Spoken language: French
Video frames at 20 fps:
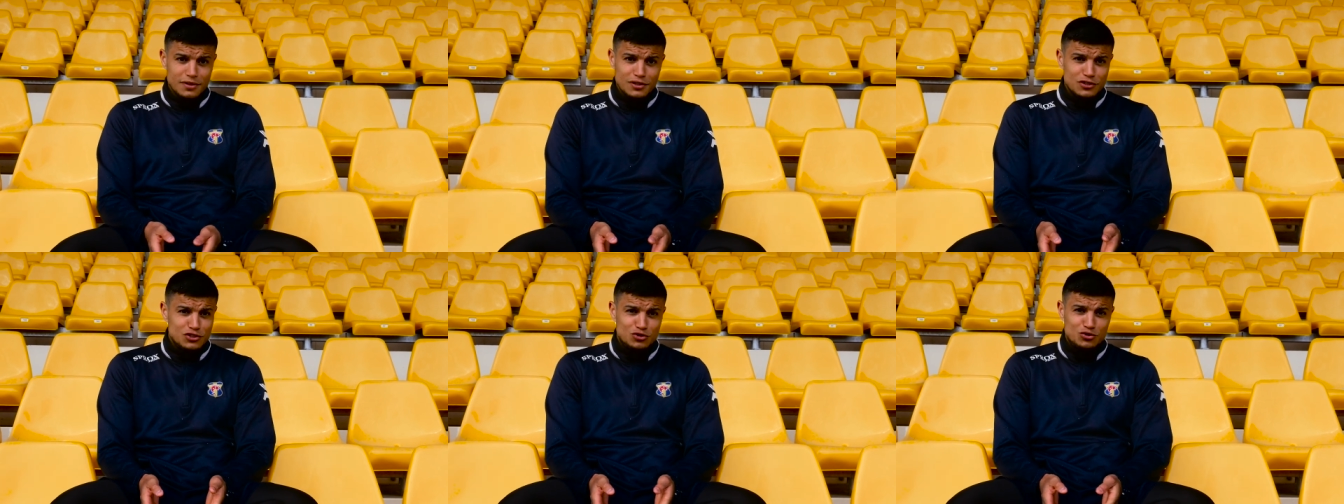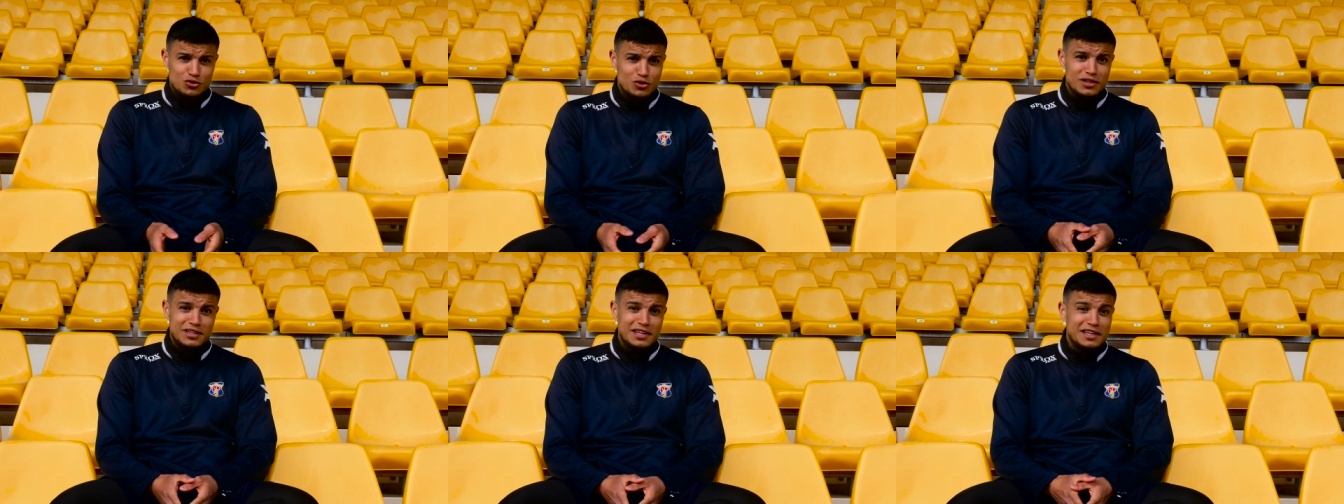J'ai
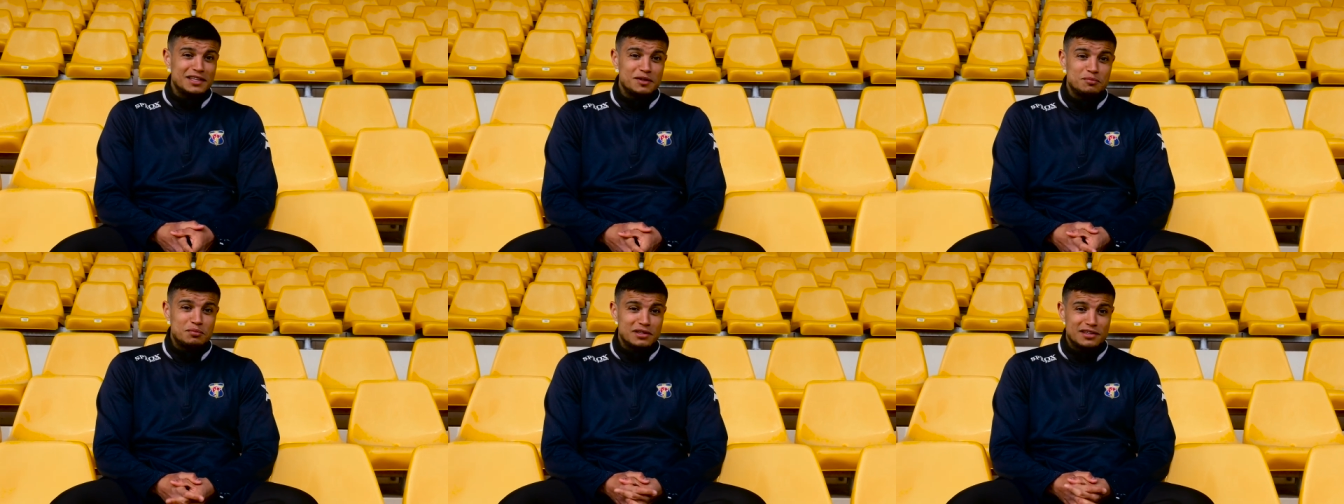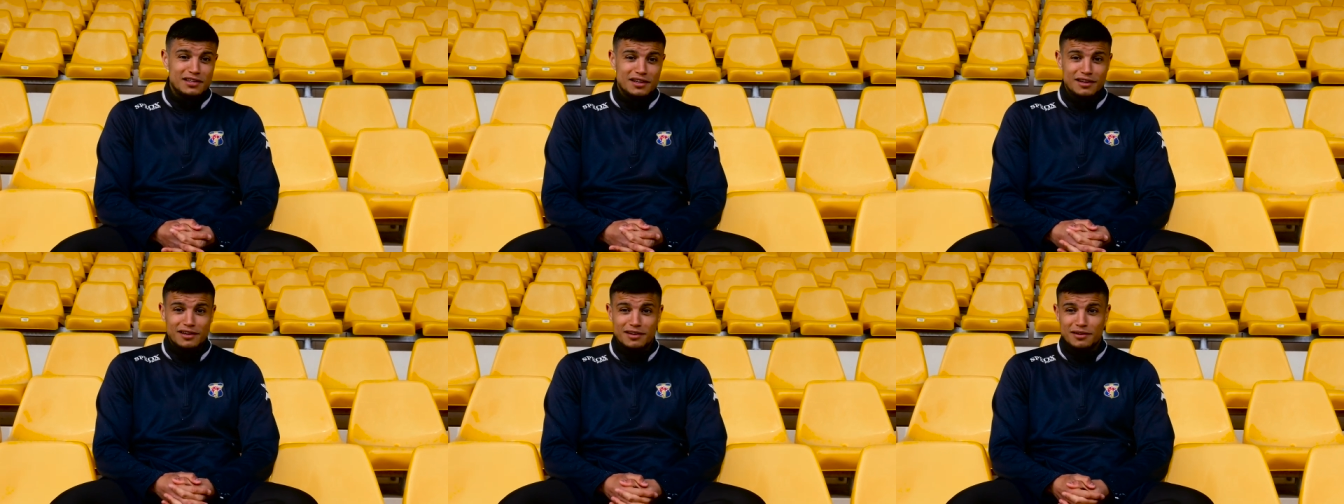toujours été
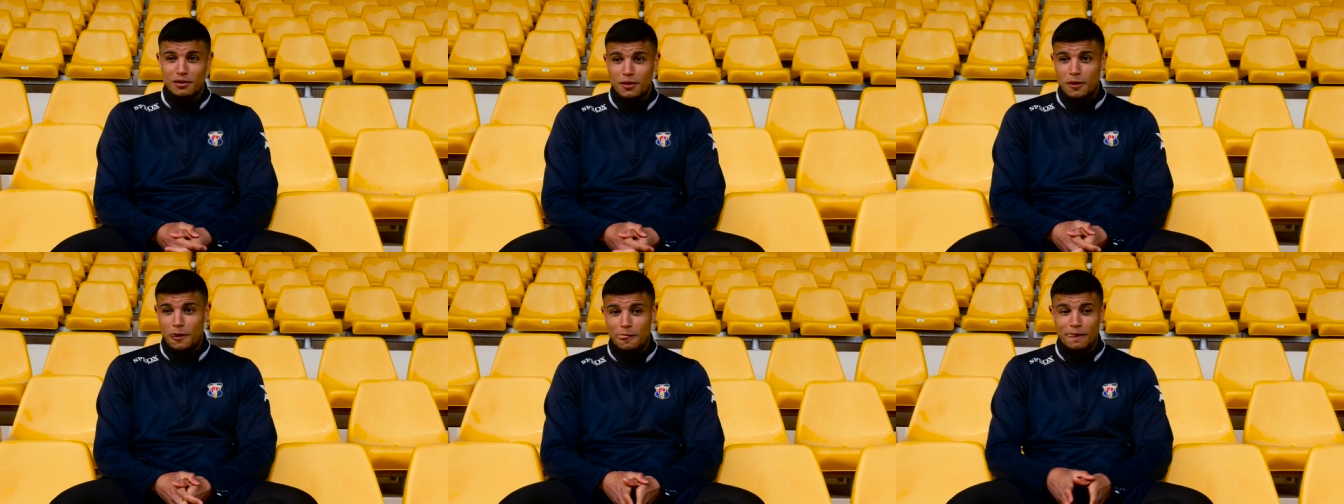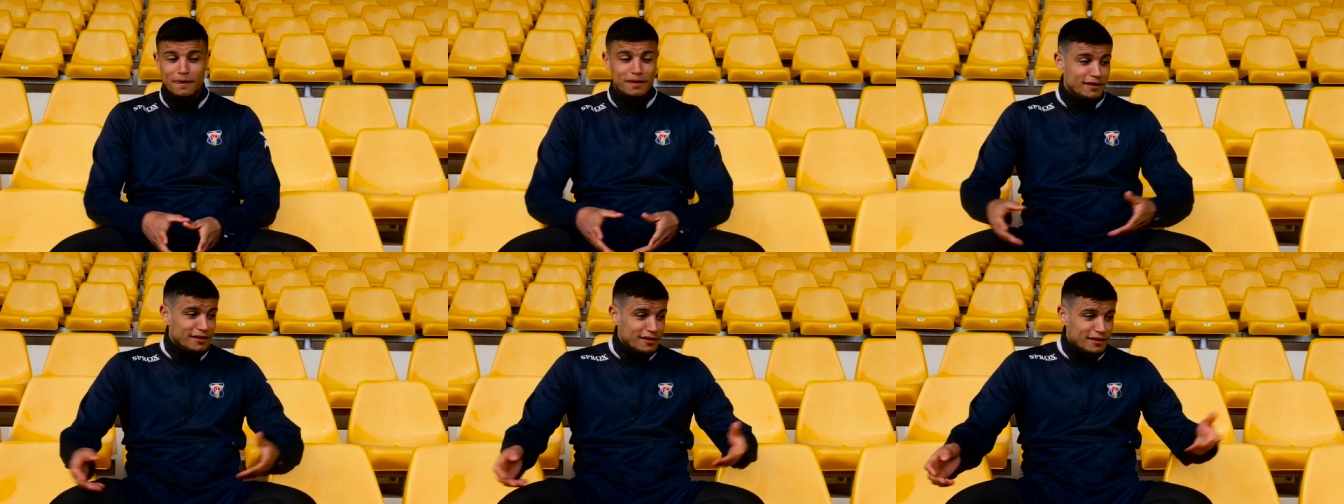indépendant, euh,
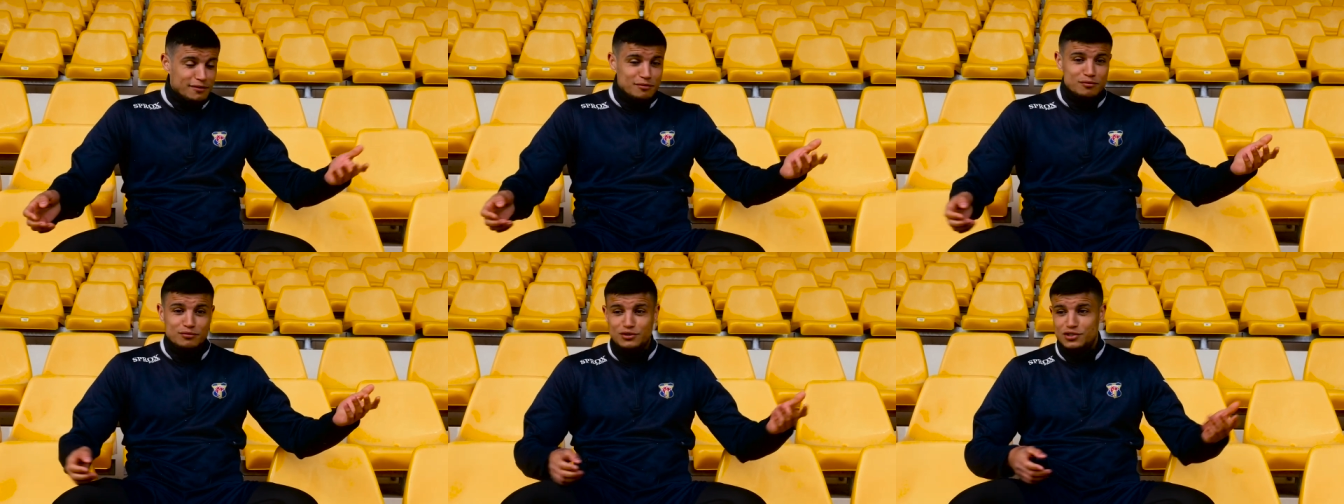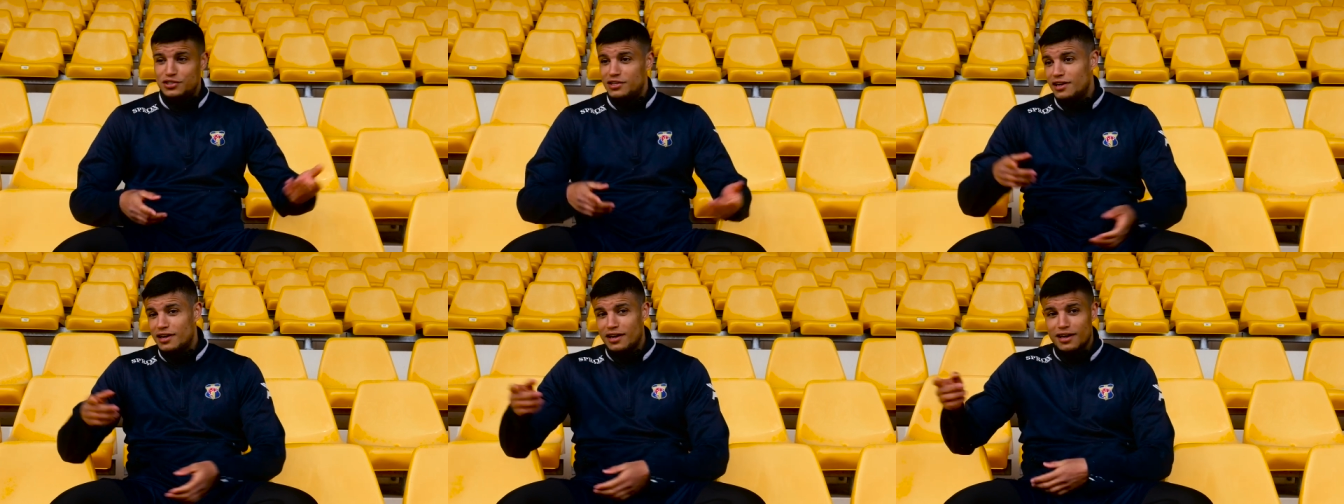
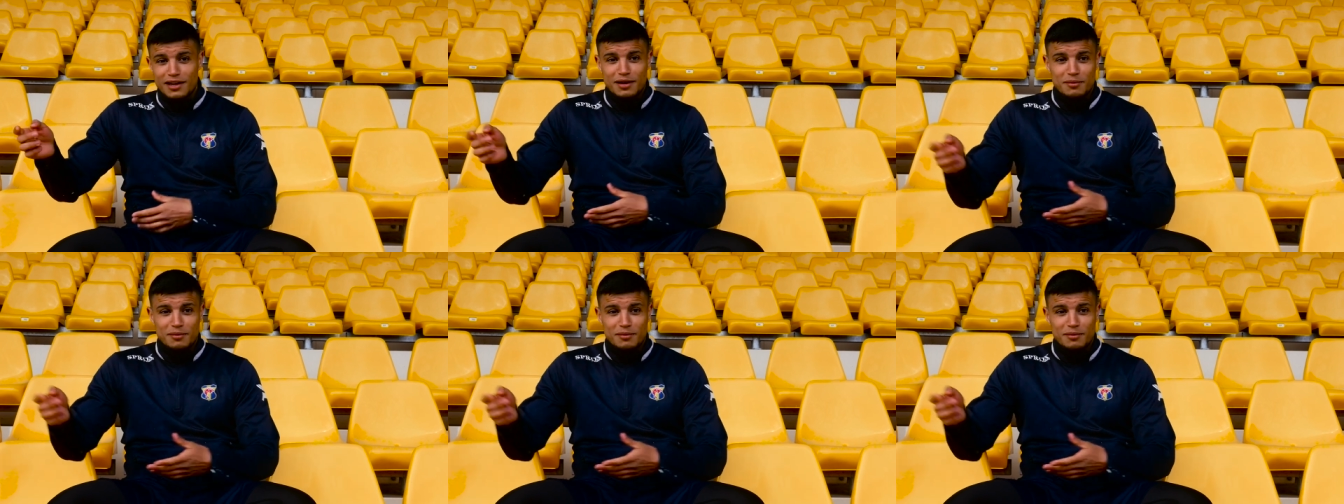bouger là,